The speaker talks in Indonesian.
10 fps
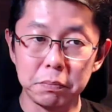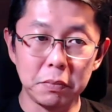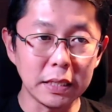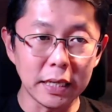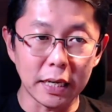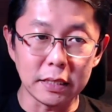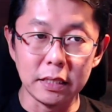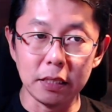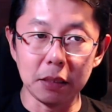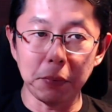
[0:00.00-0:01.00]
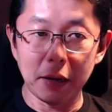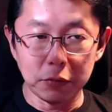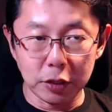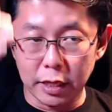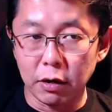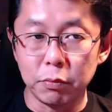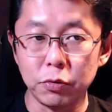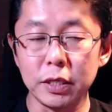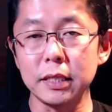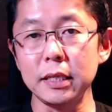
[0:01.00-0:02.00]
lihat di para mudita
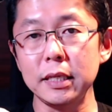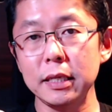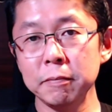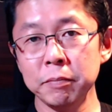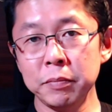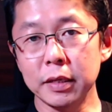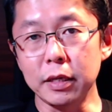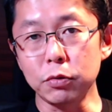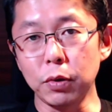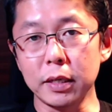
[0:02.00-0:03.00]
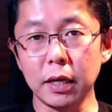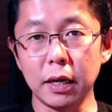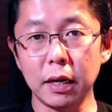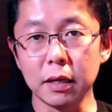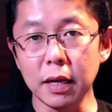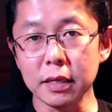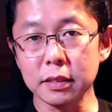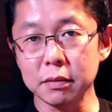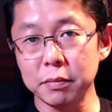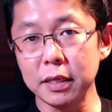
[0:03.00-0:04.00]
community itu ada
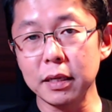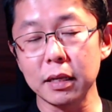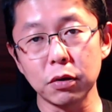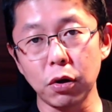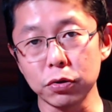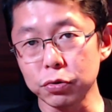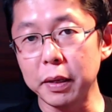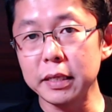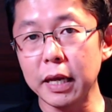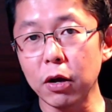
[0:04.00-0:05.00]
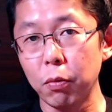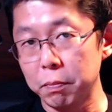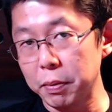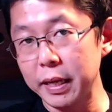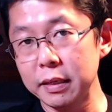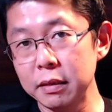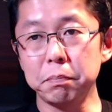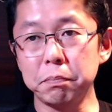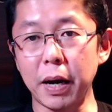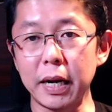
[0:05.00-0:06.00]
customer atau konsumen yang komplain
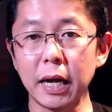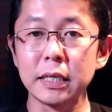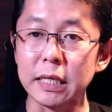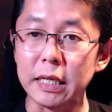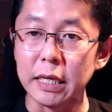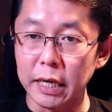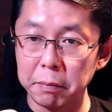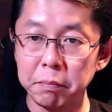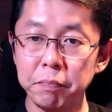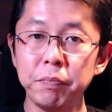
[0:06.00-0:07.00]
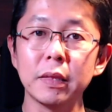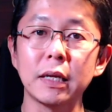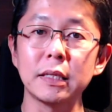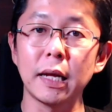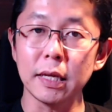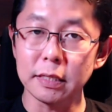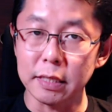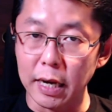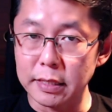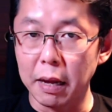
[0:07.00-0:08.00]
barang dikirim ternyata
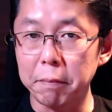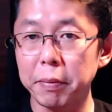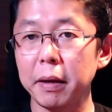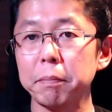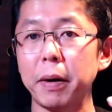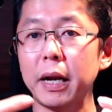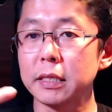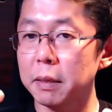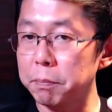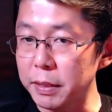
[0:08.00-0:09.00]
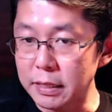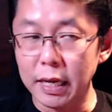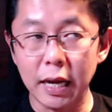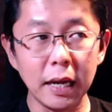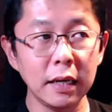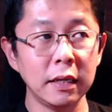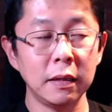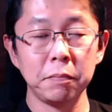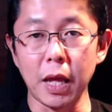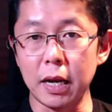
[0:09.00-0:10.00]
setelah sampai barangnya pecah
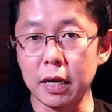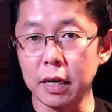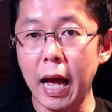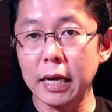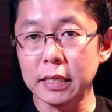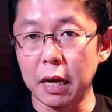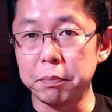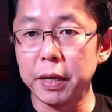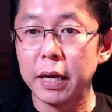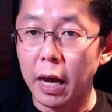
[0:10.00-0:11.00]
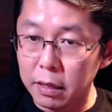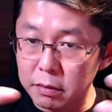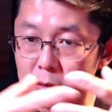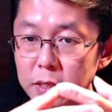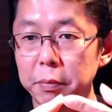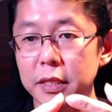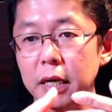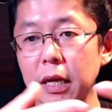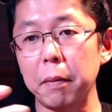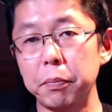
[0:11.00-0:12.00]
dan A dan B sampai
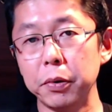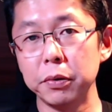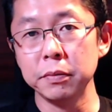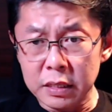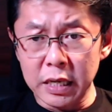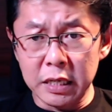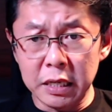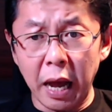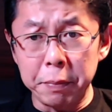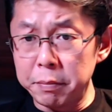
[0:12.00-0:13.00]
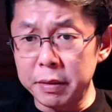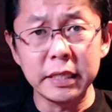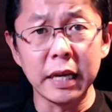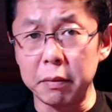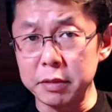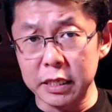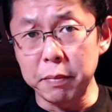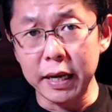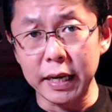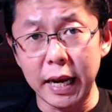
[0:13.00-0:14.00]
tergabung jadi AB mixnya nggak bisa
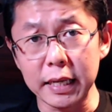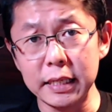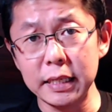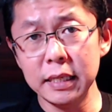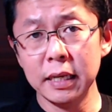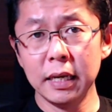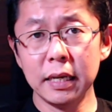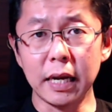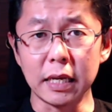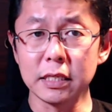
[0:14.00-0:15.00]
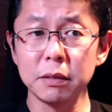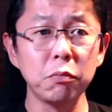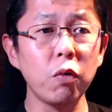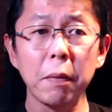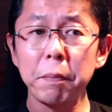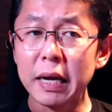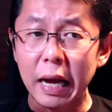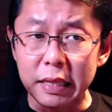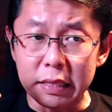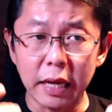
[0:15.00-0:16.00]
dipakai lagi nah semua
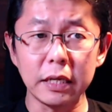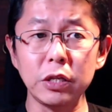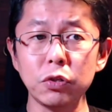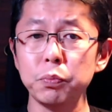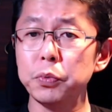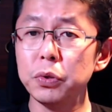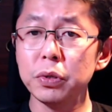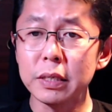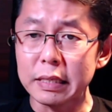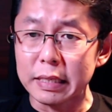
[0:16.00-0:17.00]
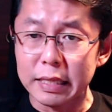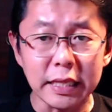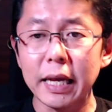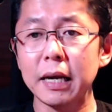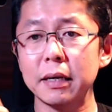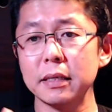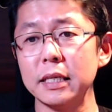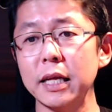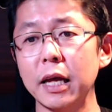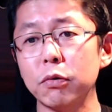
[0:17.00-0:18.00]
penggantian itu pun kita yang
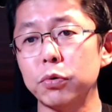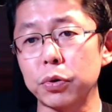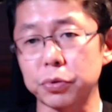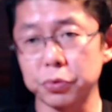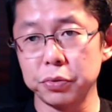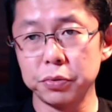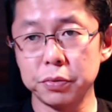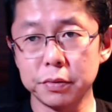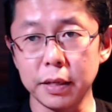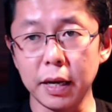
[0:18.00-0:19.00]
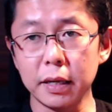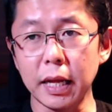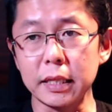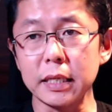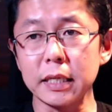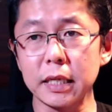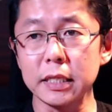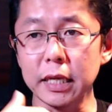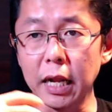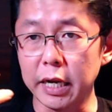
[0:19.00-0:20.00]
kita yang urus ya nanti kita
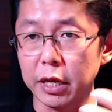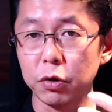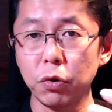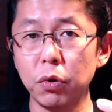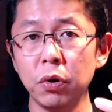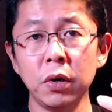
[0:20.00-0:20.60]
tinggal nego